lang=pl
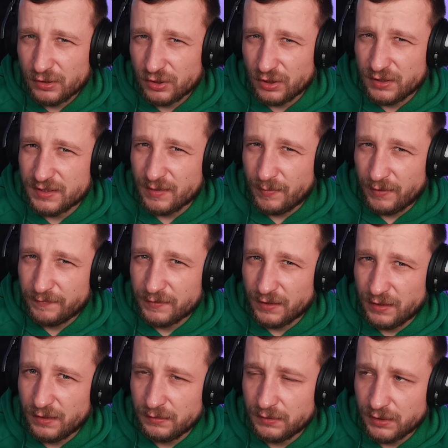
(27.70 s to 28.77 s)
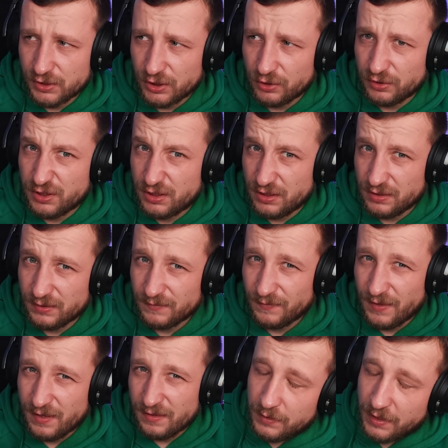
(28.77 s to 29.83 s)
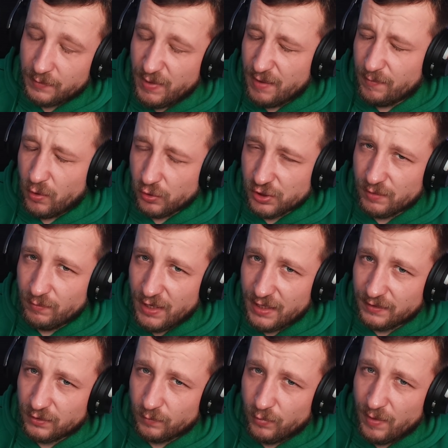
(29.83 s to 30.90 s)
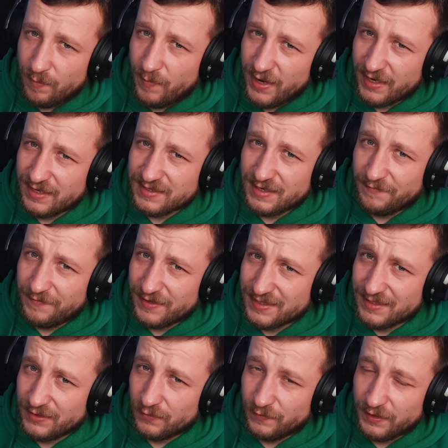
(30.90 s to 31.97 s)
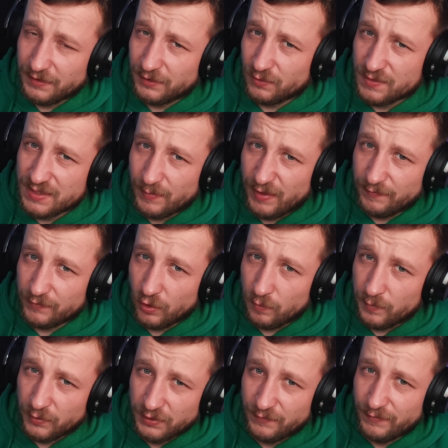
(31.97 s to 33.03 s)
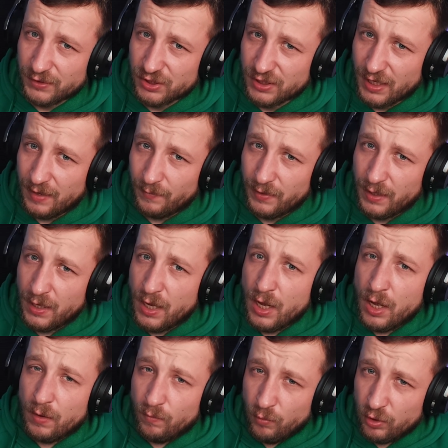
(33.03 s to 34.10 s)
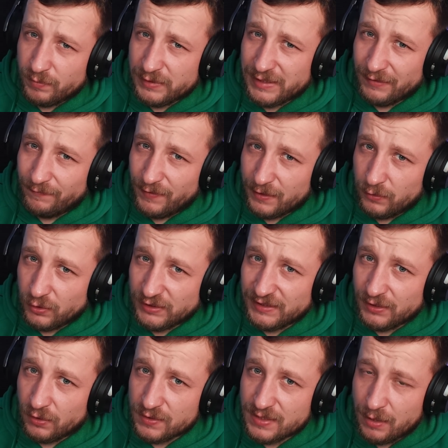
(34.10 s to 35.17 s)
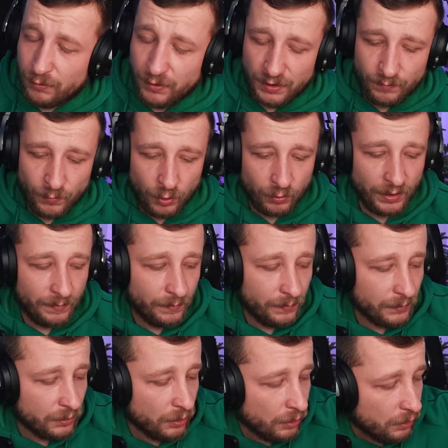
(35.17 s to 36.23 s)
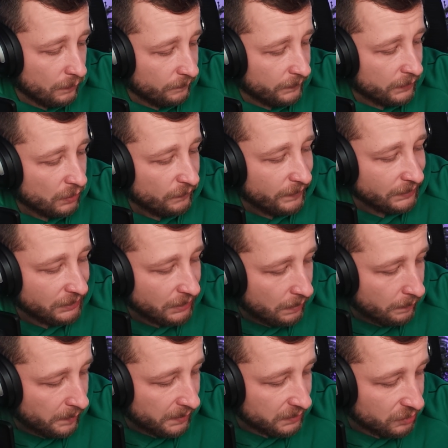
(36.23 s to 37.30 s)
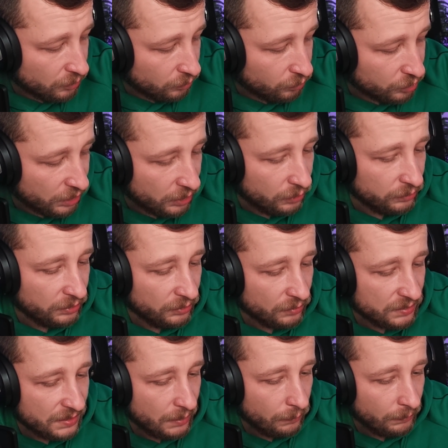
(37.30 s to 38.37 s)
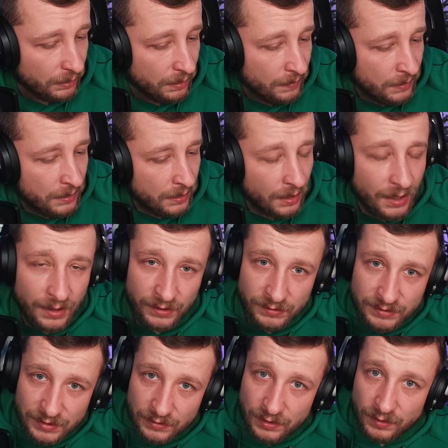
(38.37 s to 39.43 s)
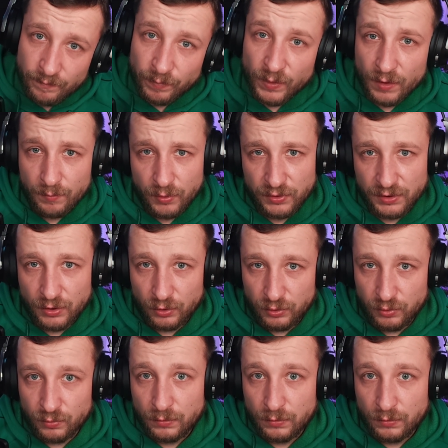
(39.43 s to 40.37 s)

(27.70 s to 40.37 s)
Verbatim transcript: czyli zabawka naszego dzieciństwa. Jak miałem 8 lat, to byłem mega zafascynowany tą zabawką, ponieważ tam mógł mi się wykluć dinozaur i mogłem go wychować na bardzo dużego dinozaura, ale niestety po tygodniu